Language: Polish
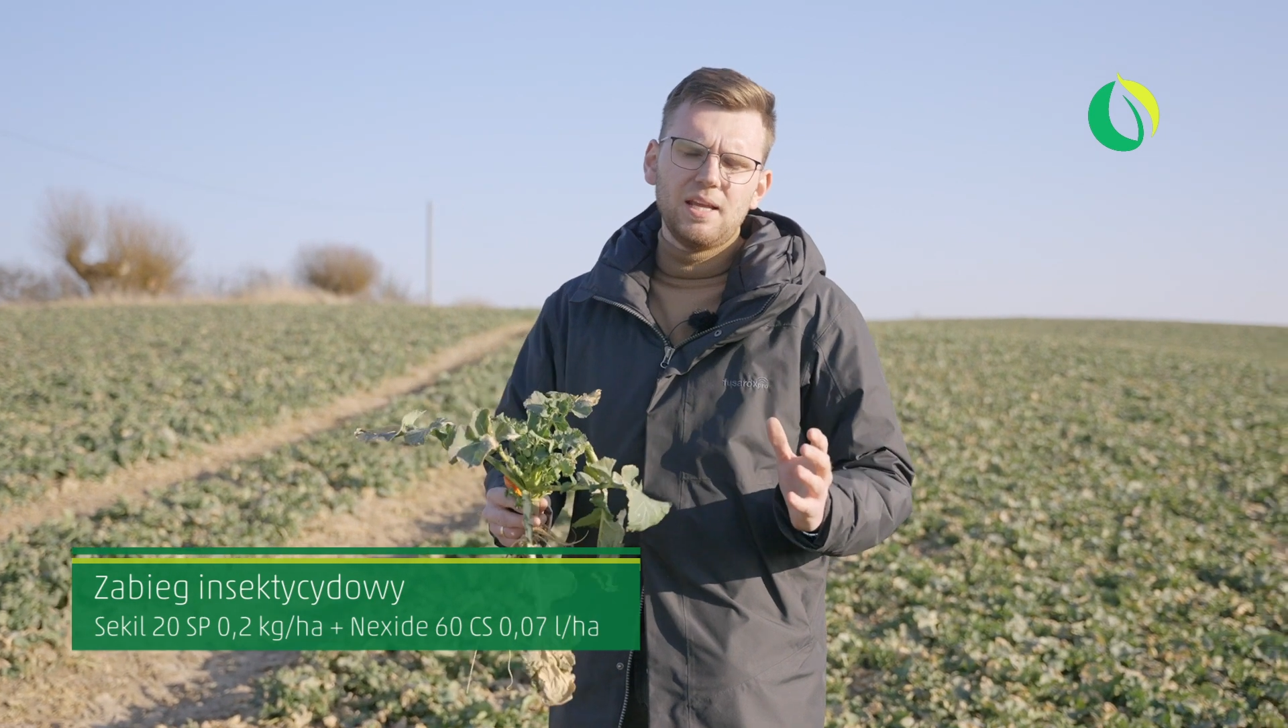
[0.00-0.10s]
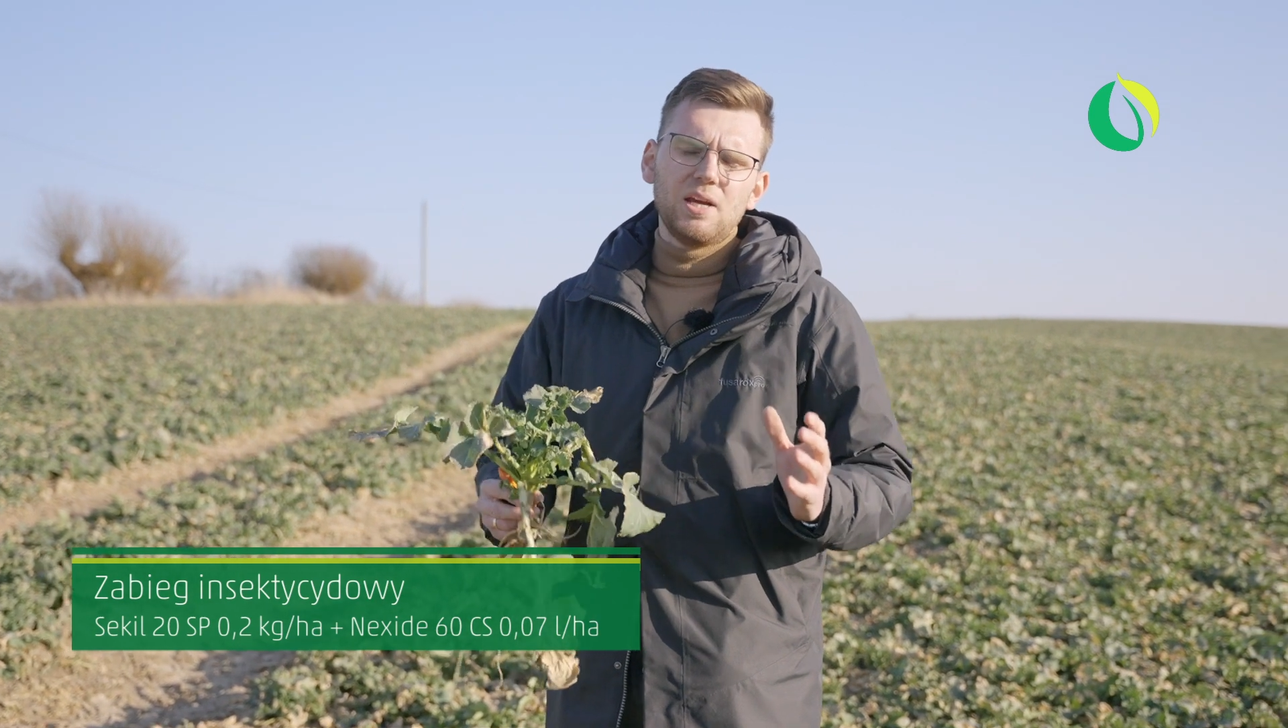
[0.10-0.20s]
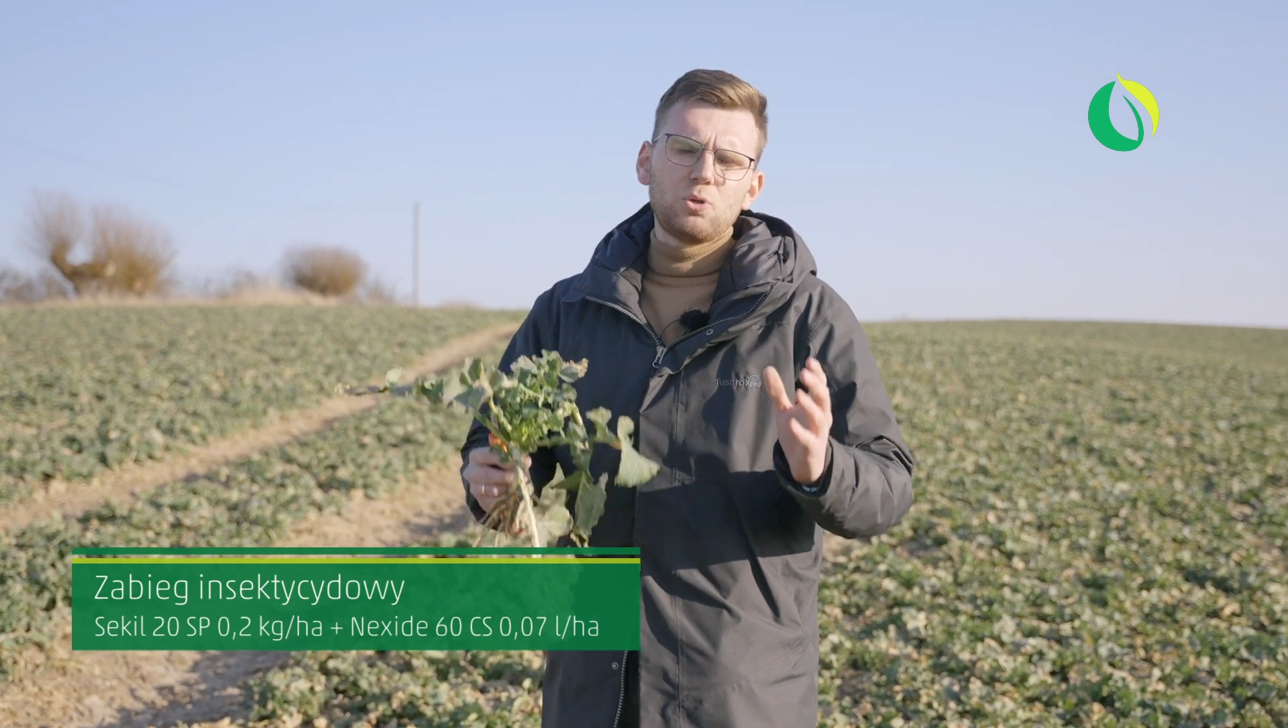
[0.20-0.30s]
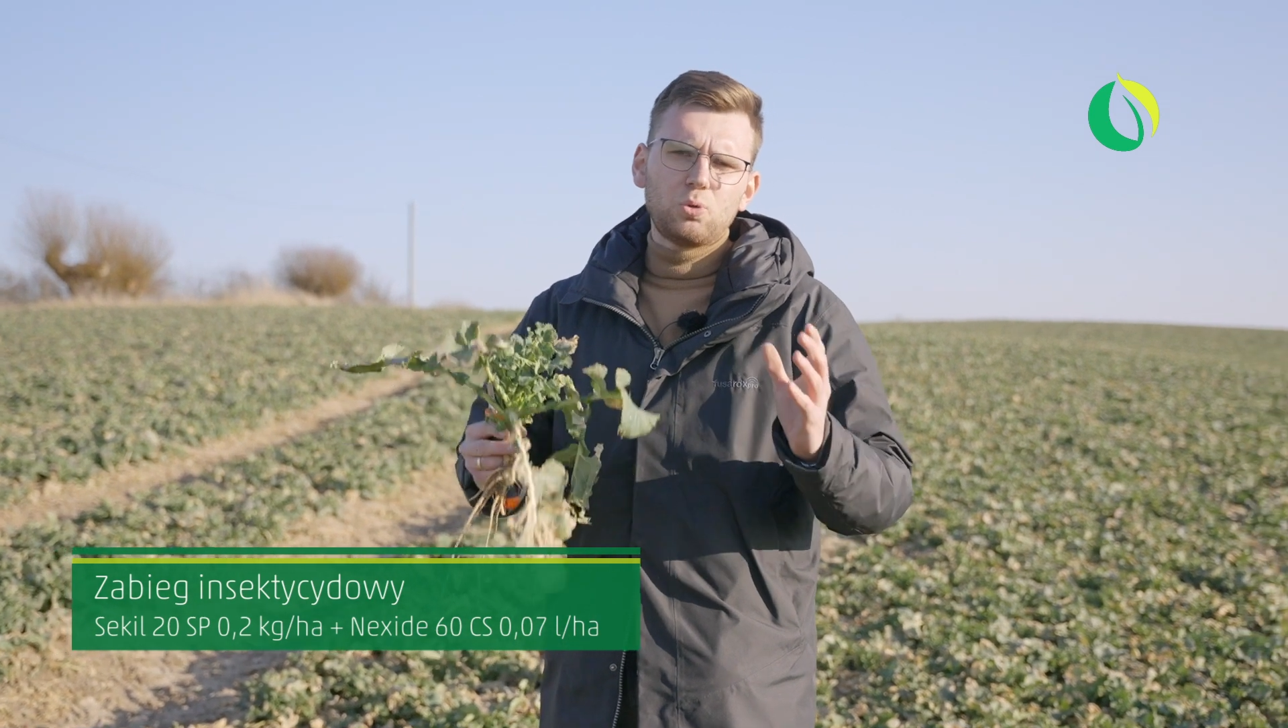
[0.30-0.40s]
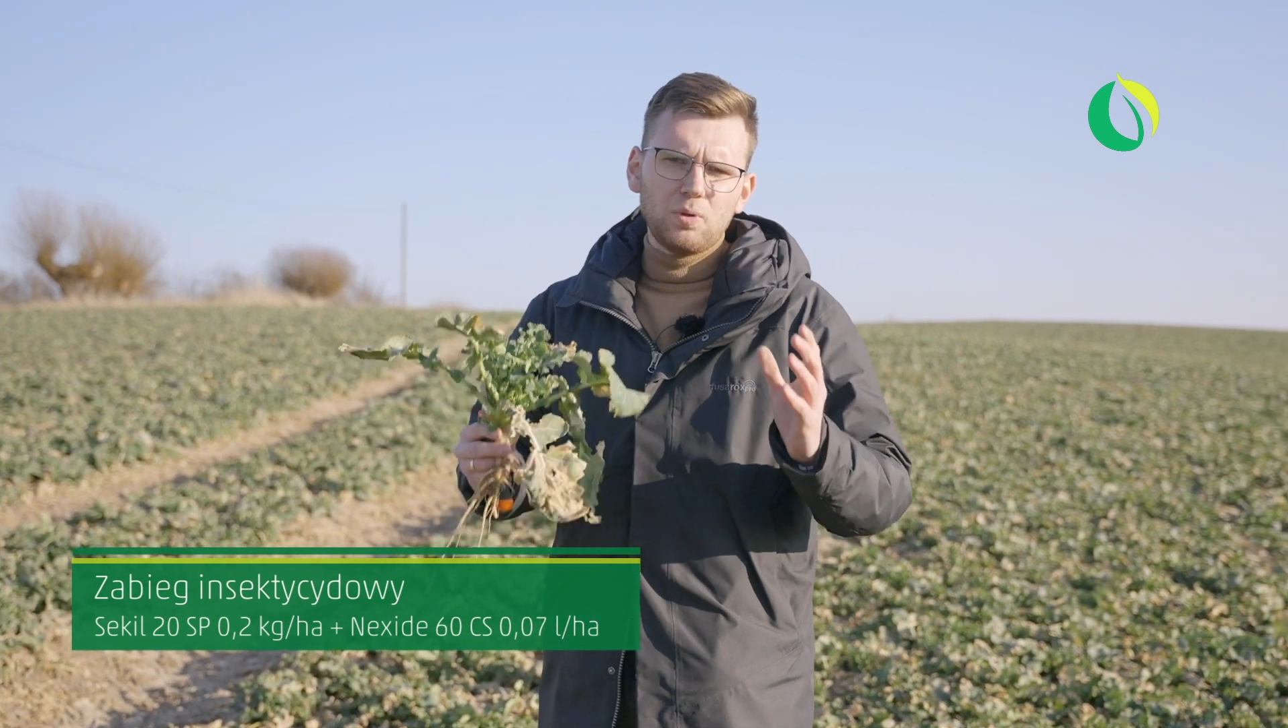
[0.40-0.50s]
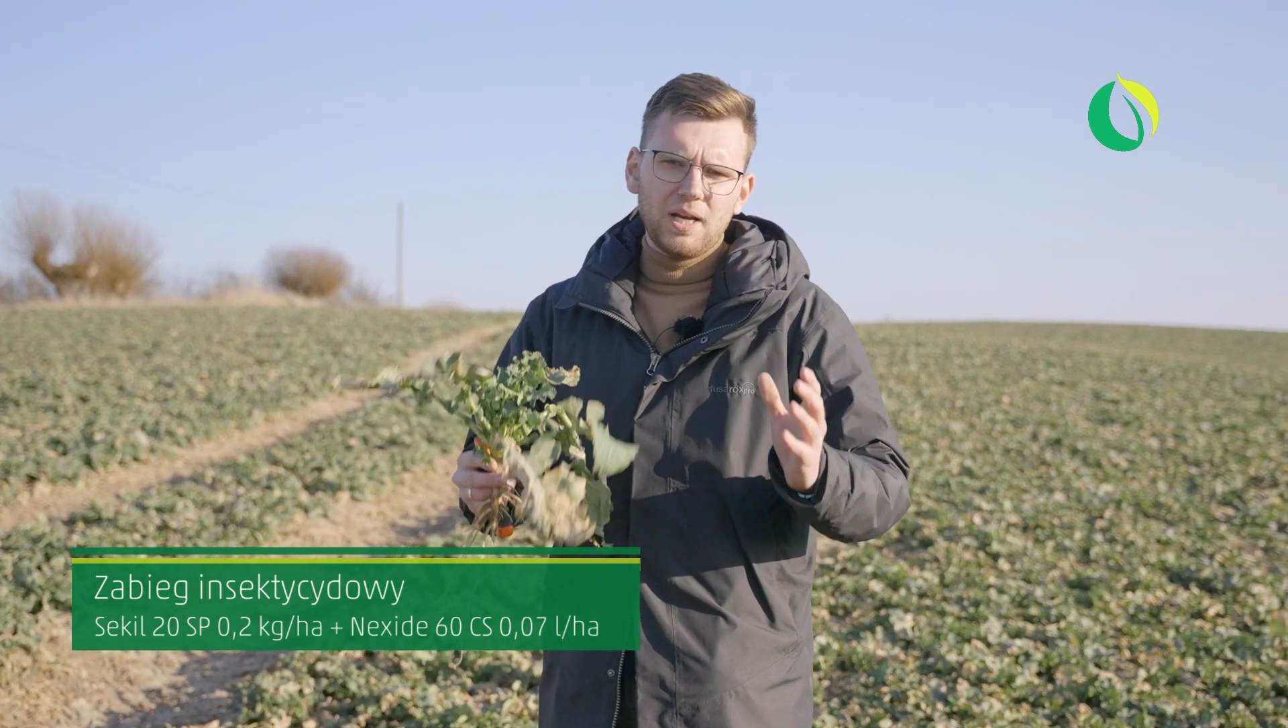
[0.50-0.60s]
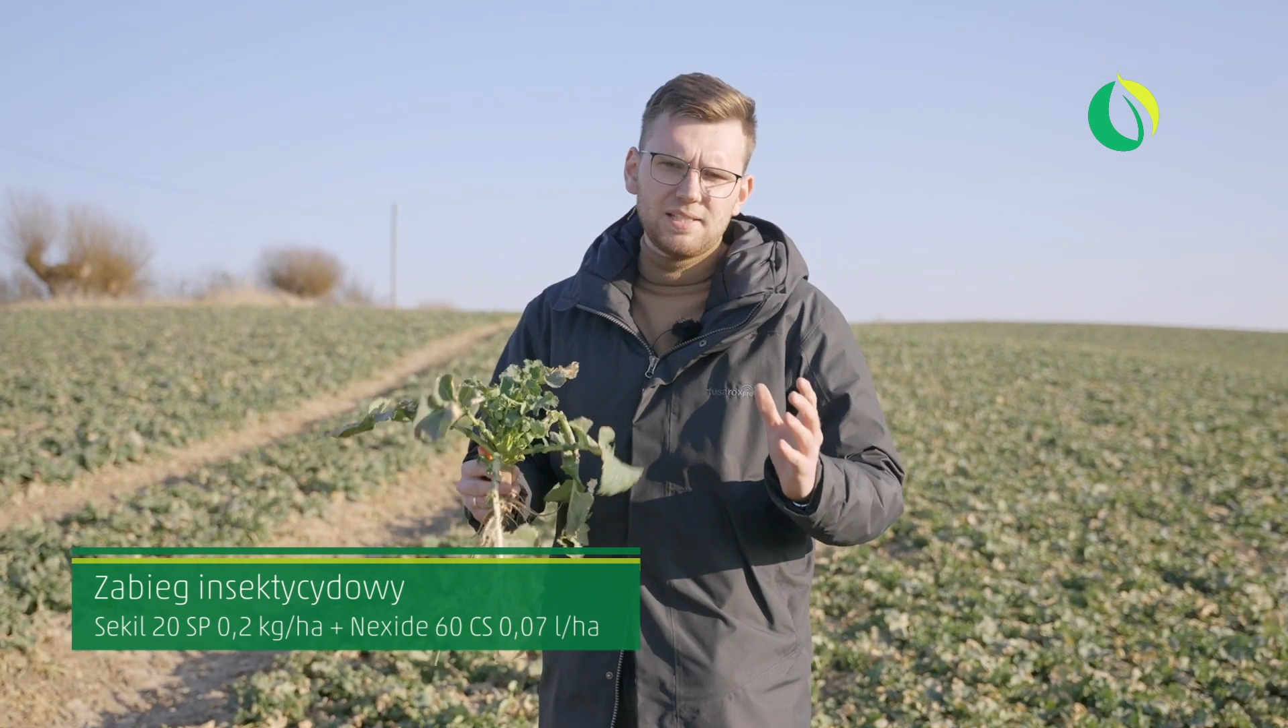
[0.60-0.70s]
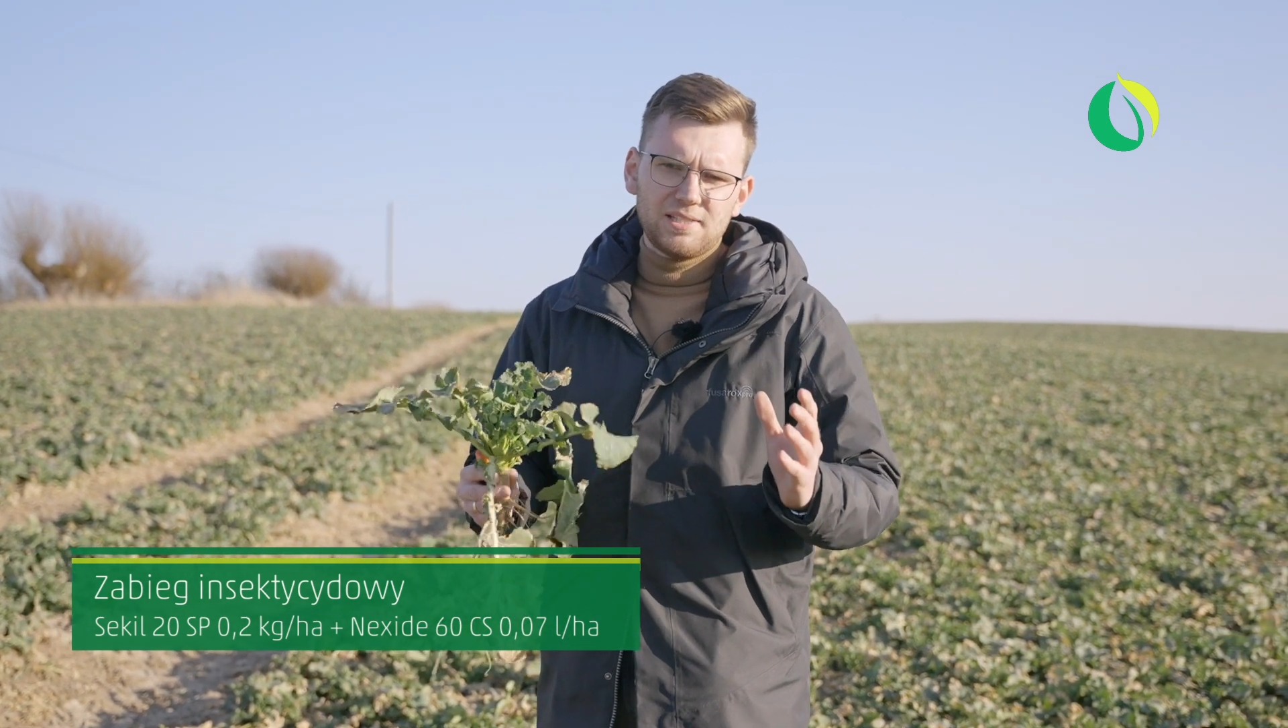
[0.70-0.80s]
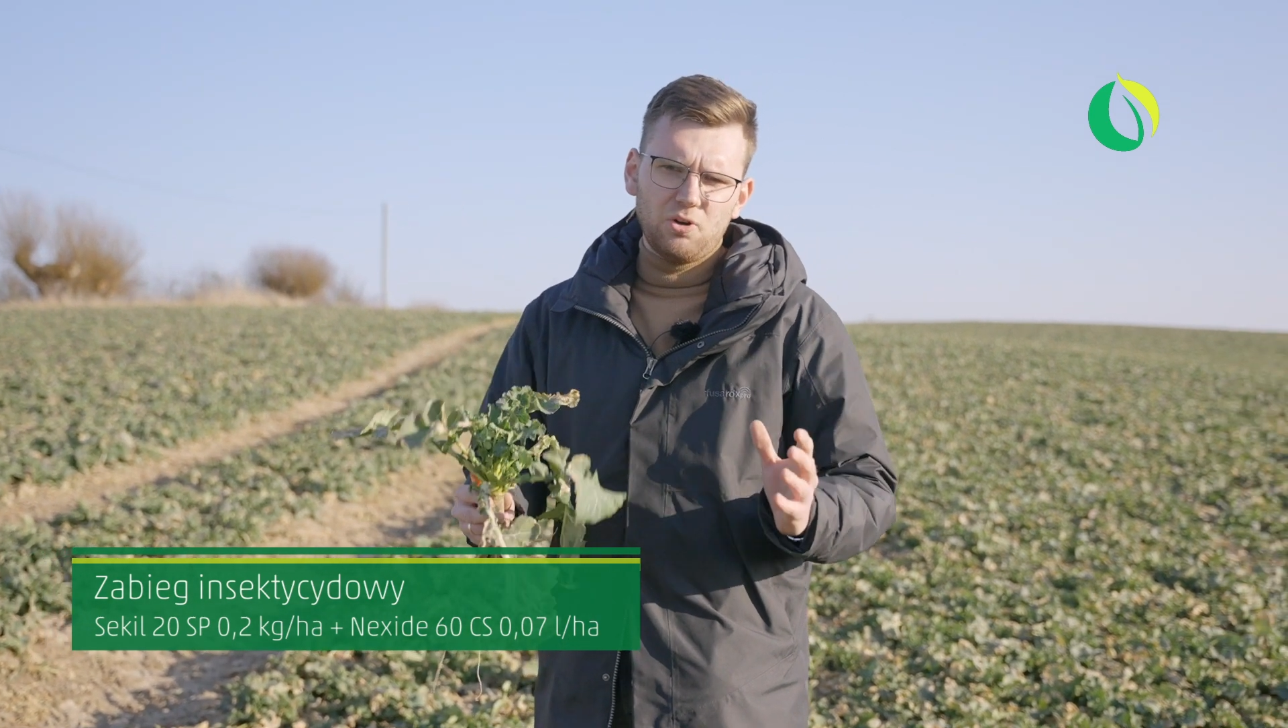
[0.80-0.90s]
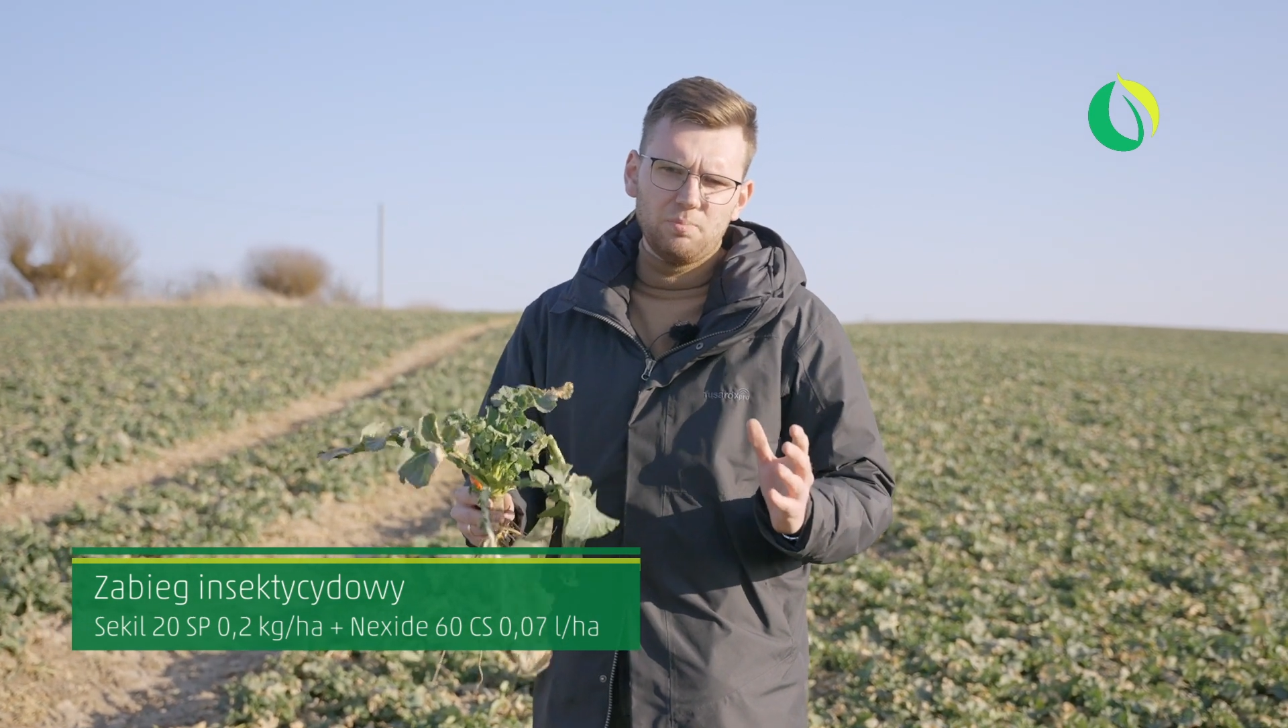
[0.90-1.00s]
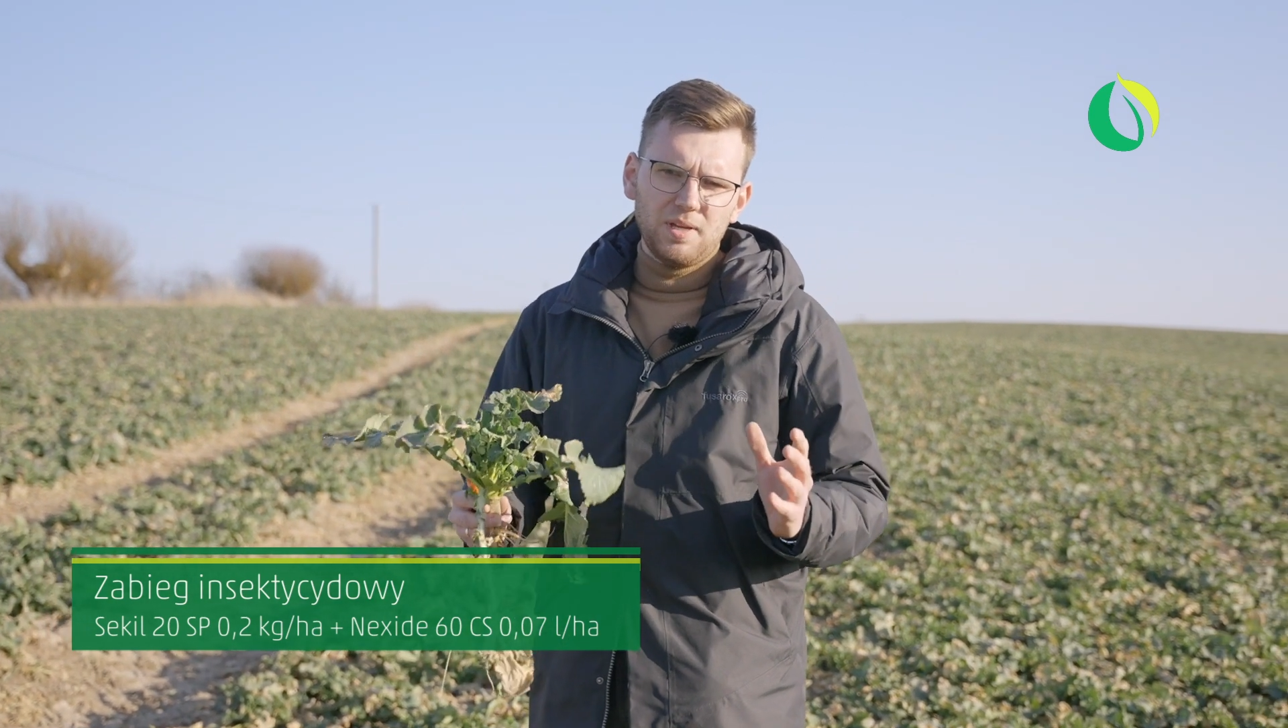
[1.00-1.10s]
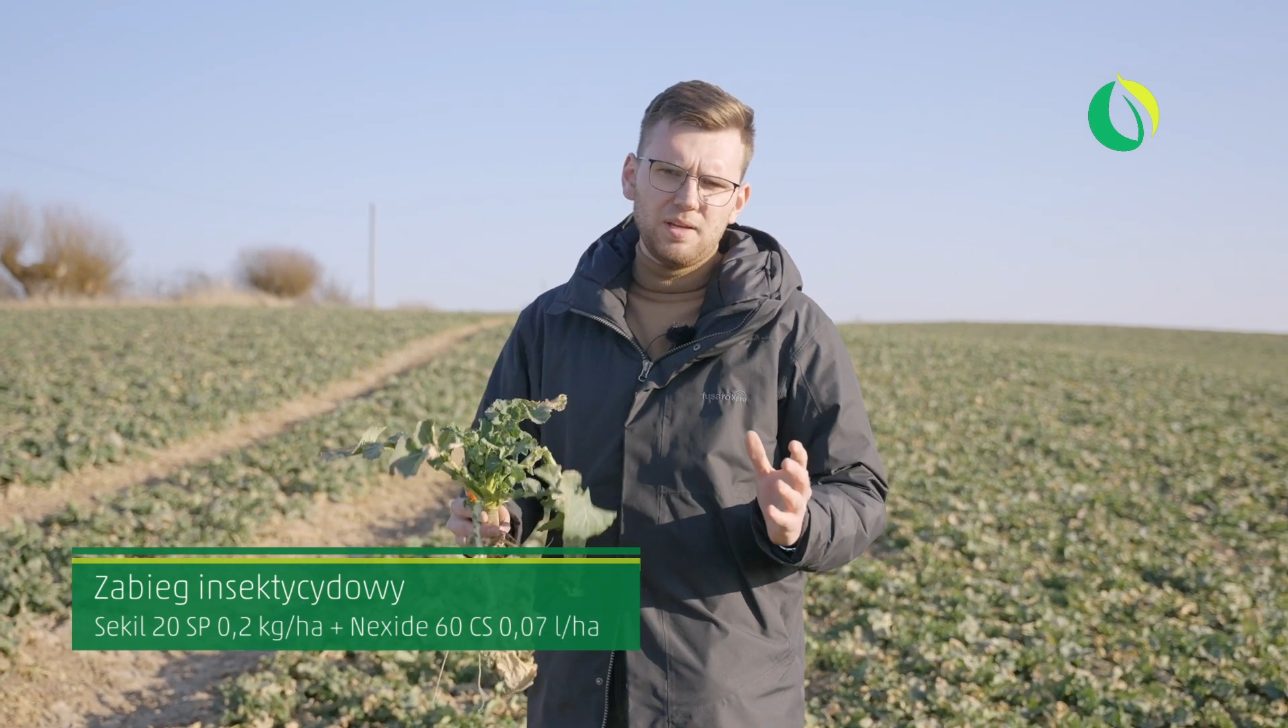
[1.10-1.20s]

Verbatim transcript: które są